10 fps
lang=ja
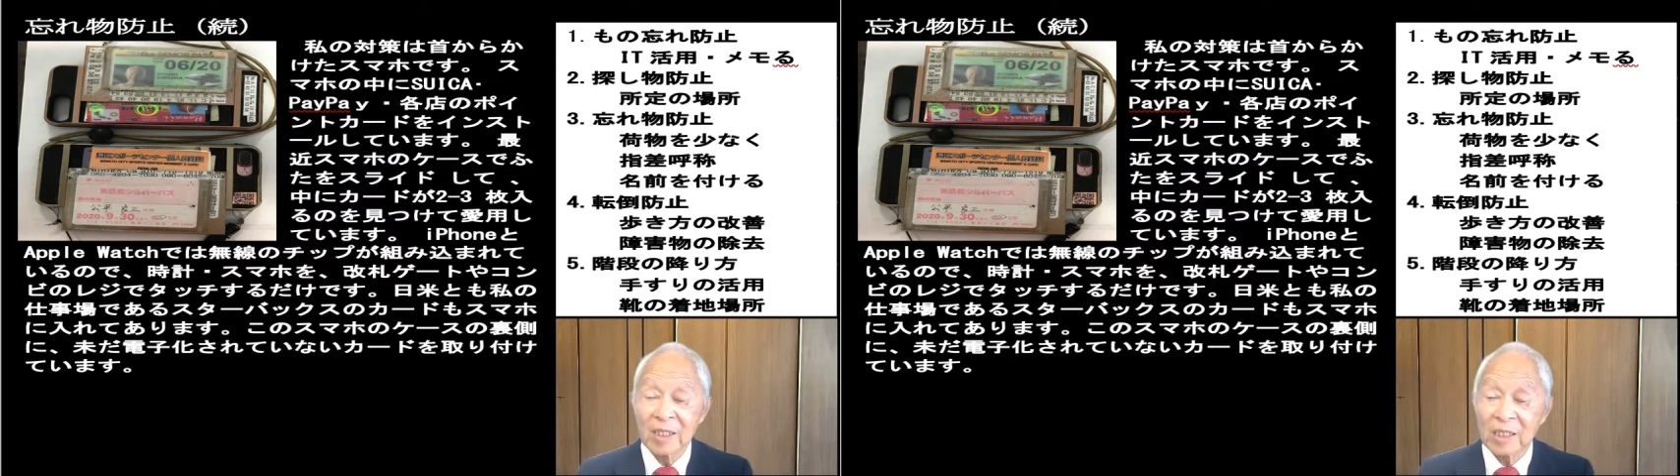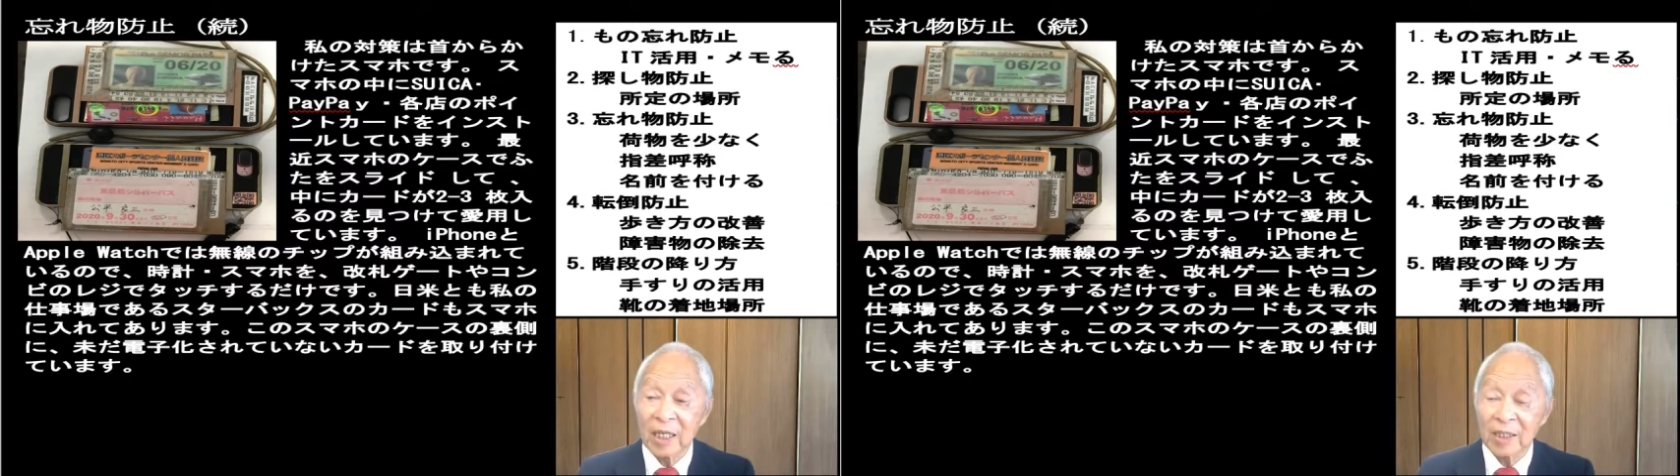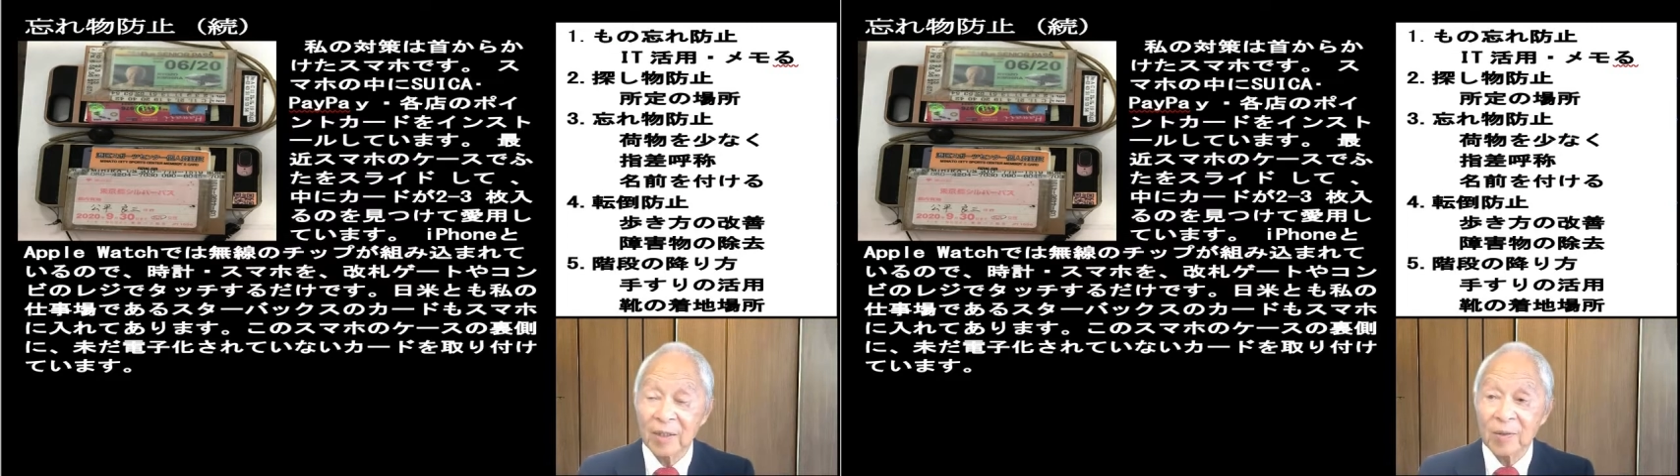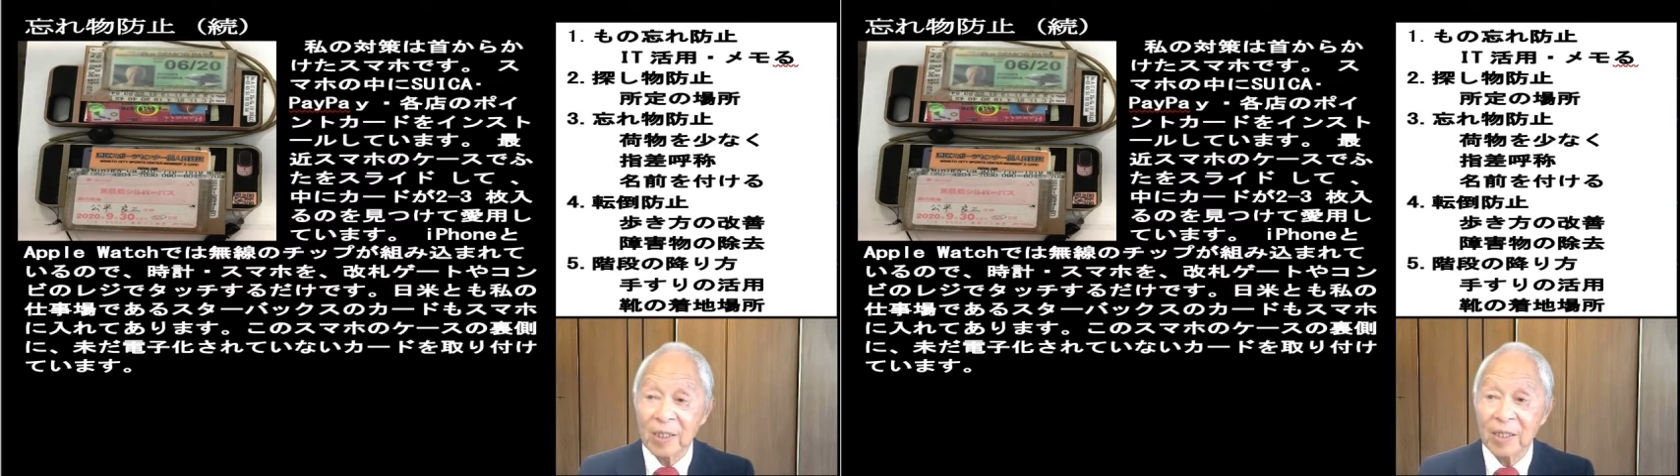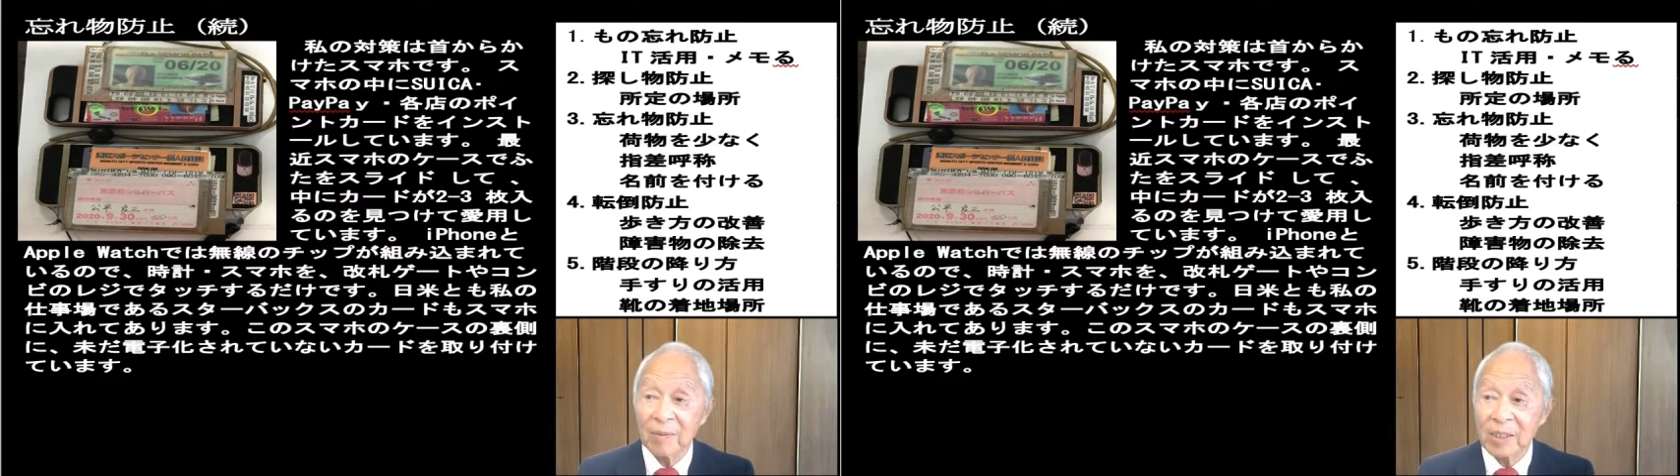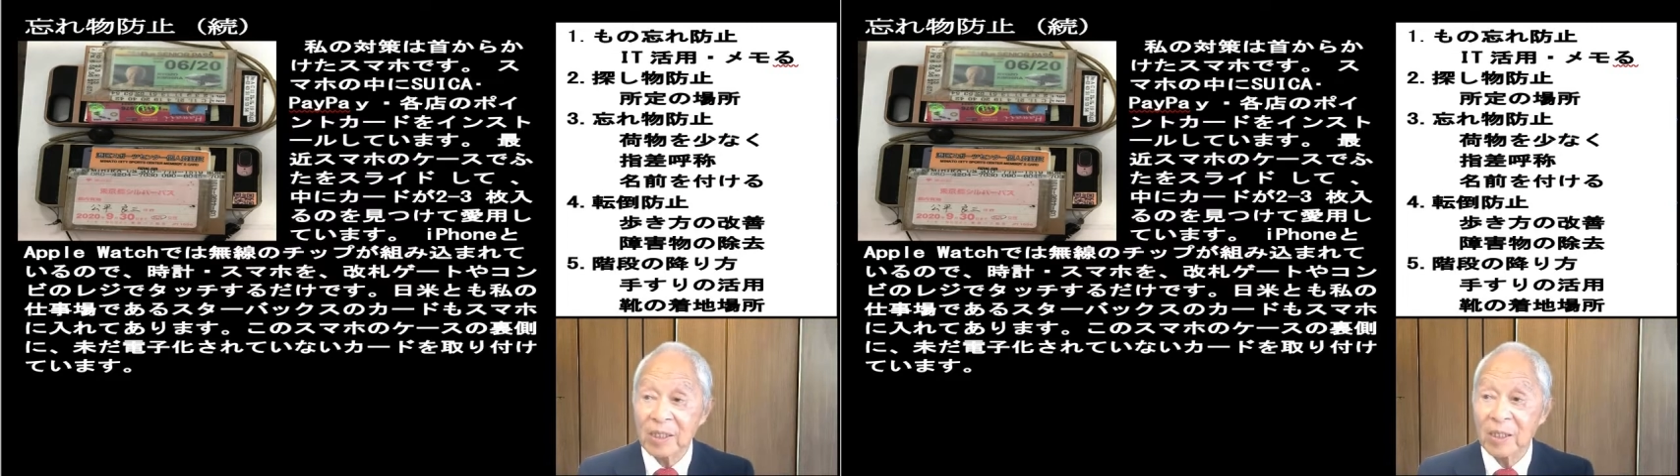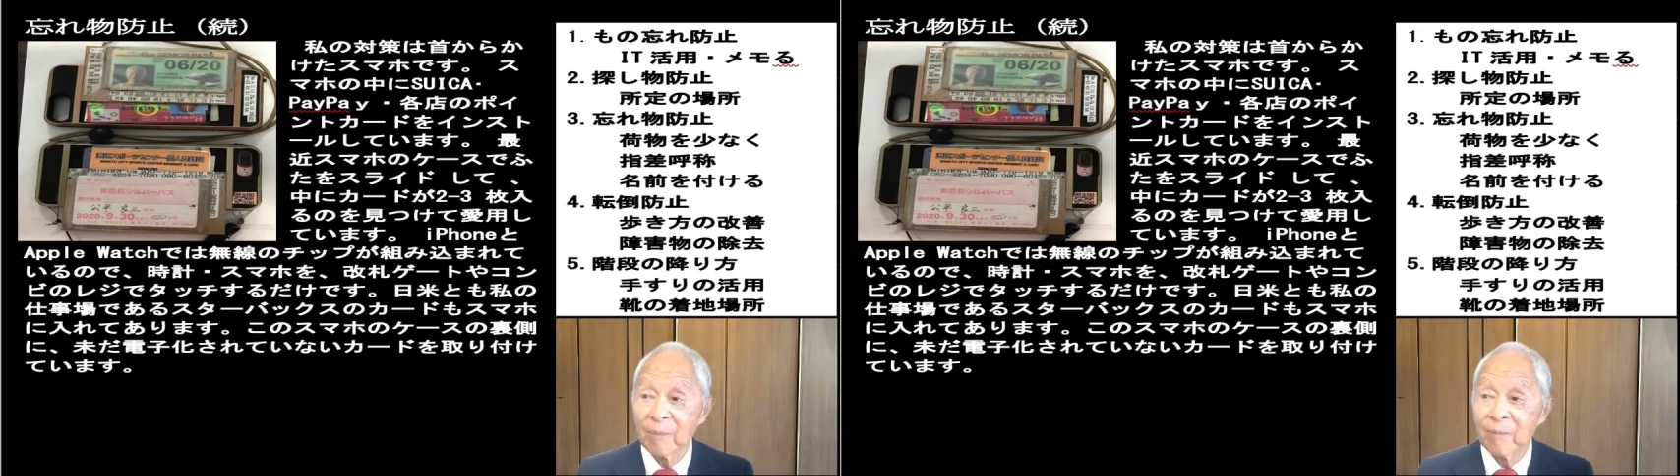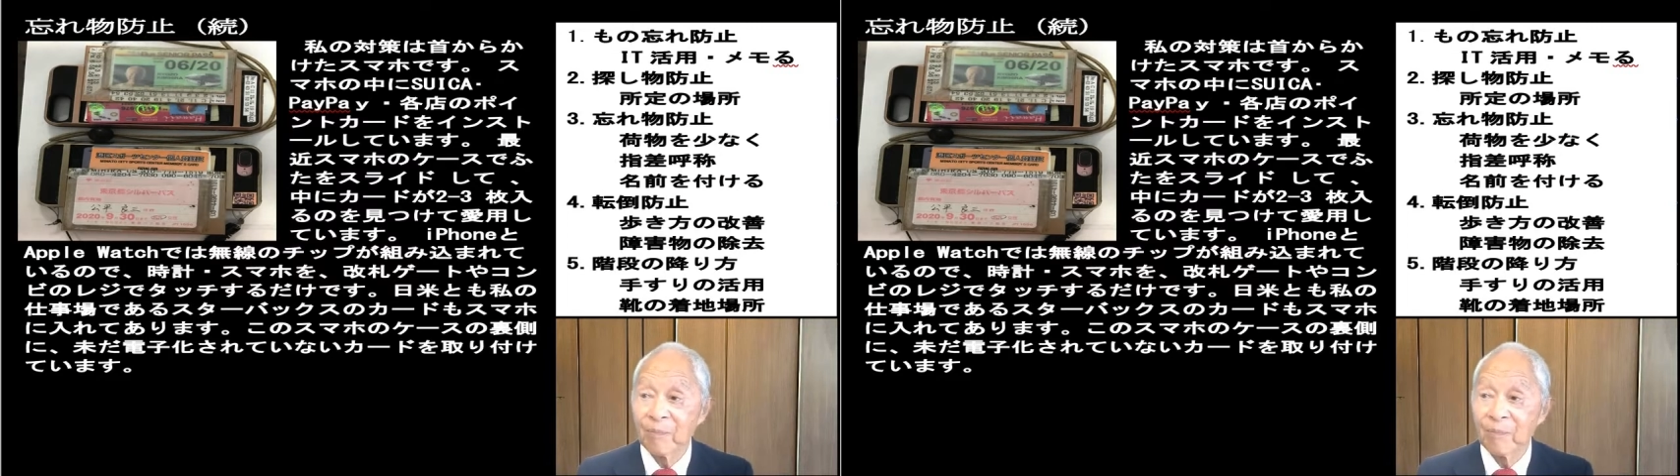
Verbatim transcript: 次第でございます。